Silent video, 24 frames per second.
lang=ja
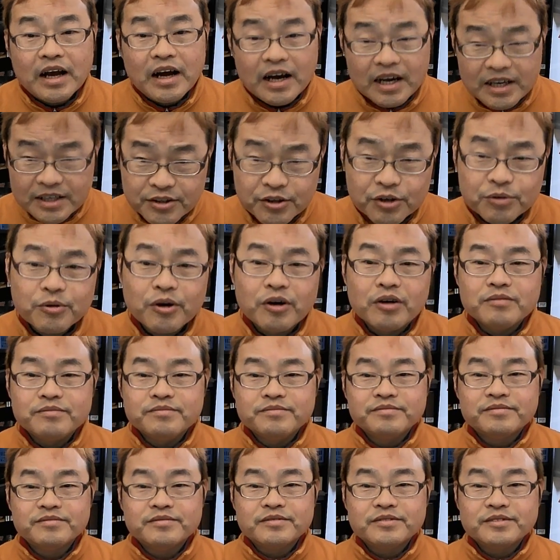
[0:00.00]
はいどうも、
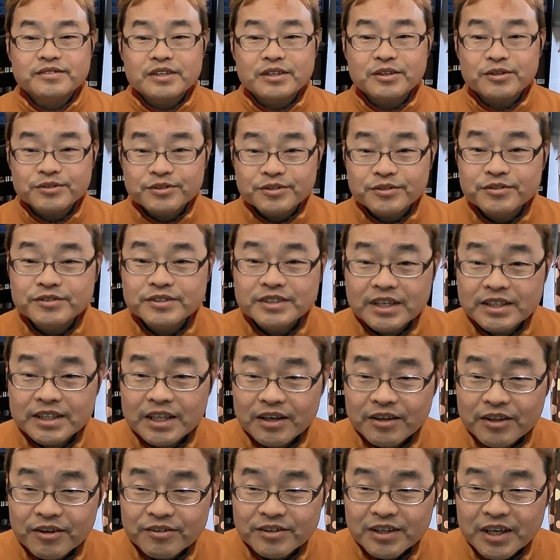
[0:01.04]
さとちゅん
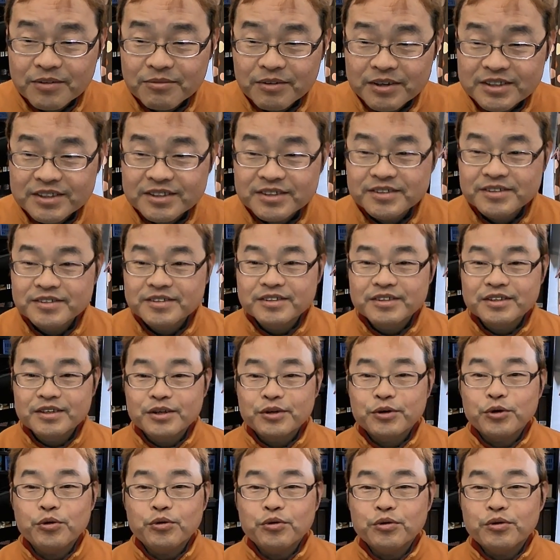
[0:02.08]
チャンネルでございます。
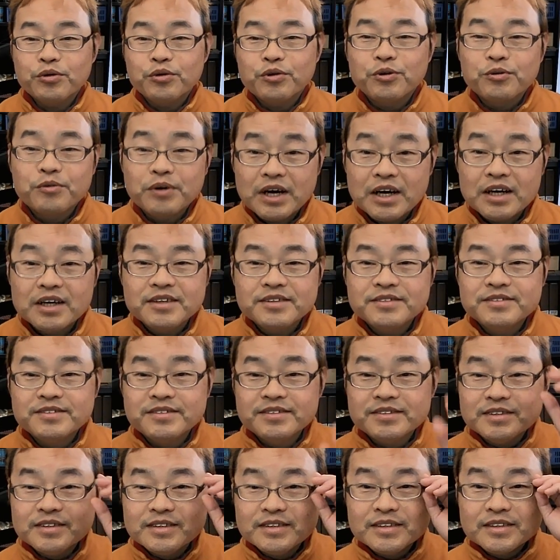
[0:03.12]
今日は
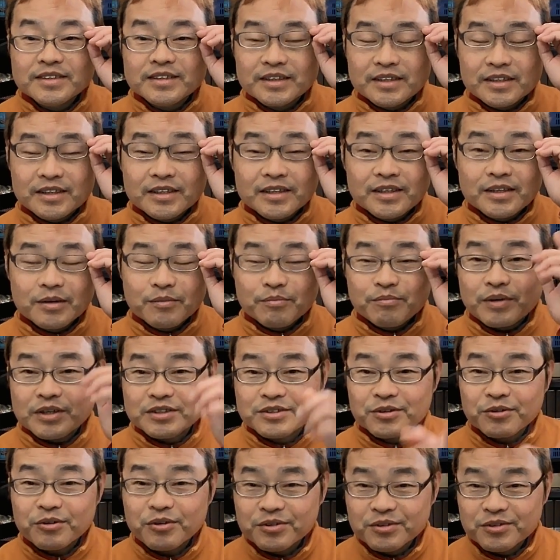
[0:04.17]

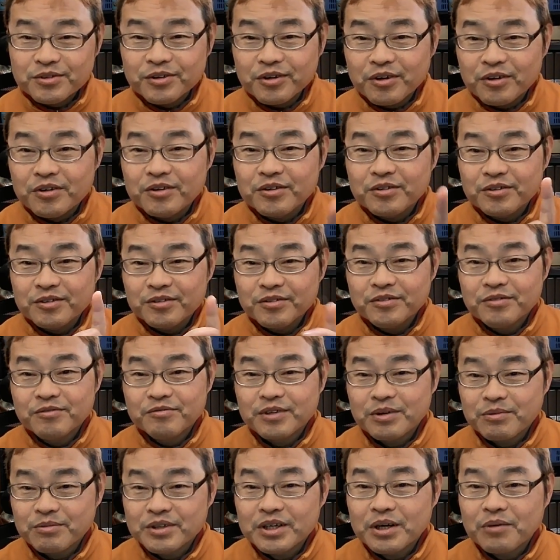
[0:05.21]
パソコンの
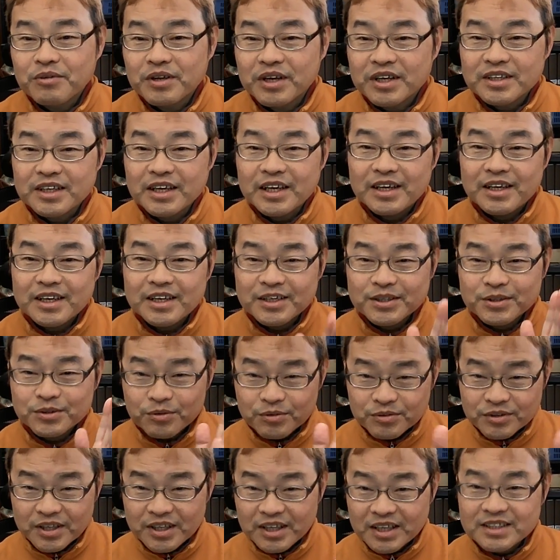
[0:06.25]
ウェブカメラ
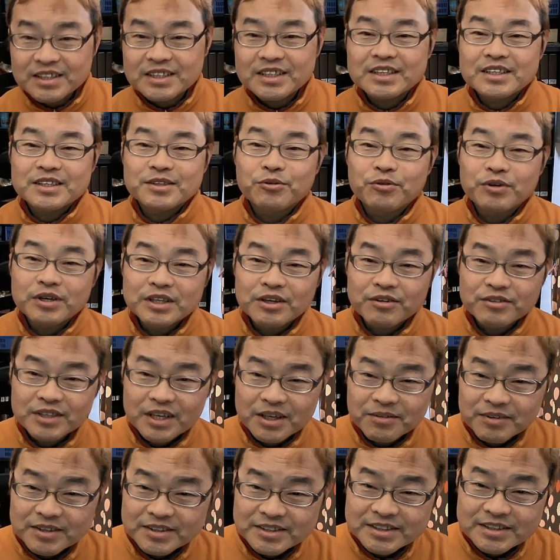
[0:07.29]
でって出し動画でござ
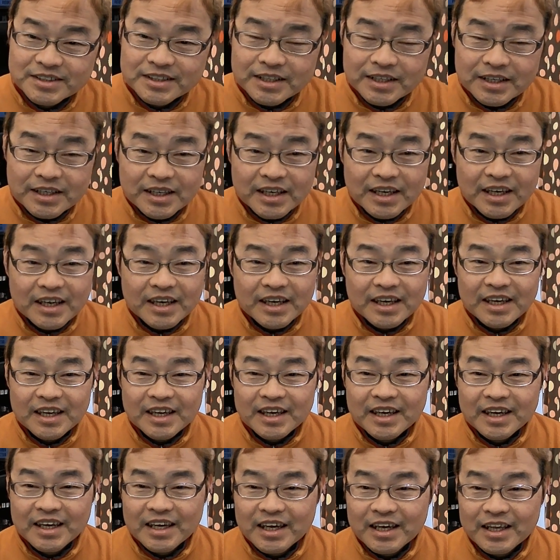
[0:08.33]
います。
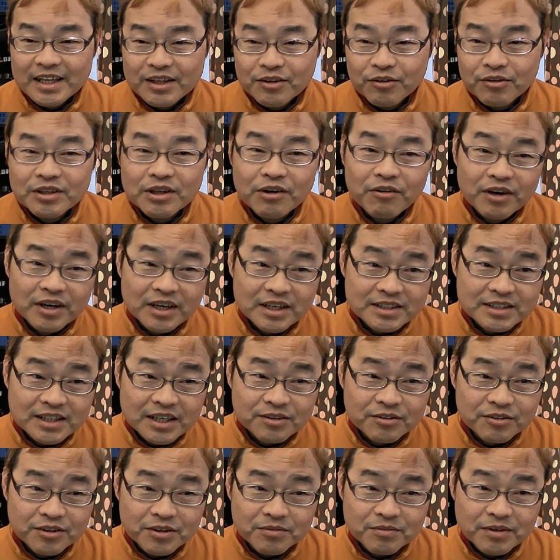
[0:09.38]
えー、どんなお話か
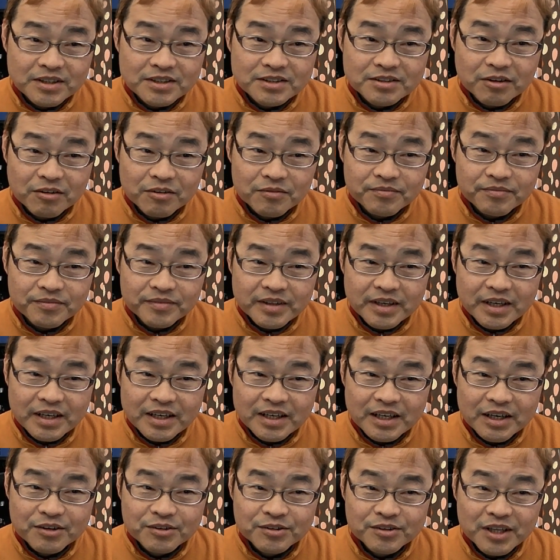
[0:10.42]
と言いますと、え
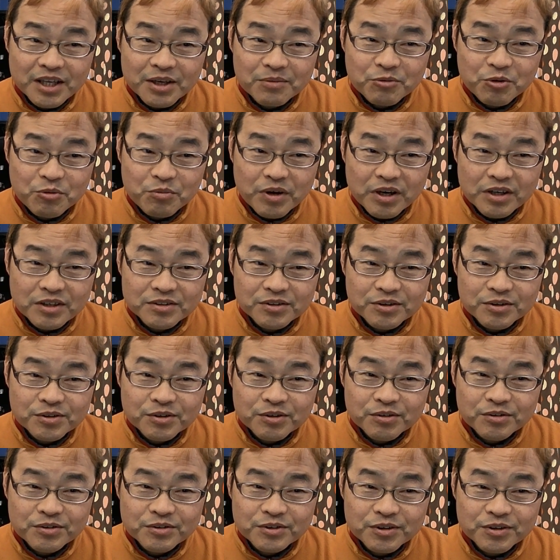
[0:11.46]
楽天モバイルの
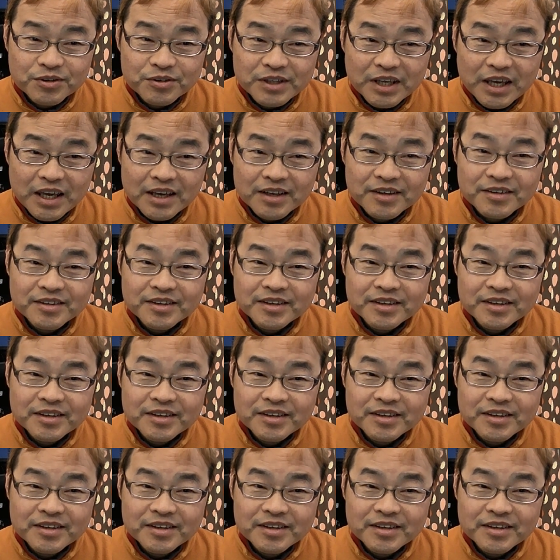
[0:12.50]
登場で、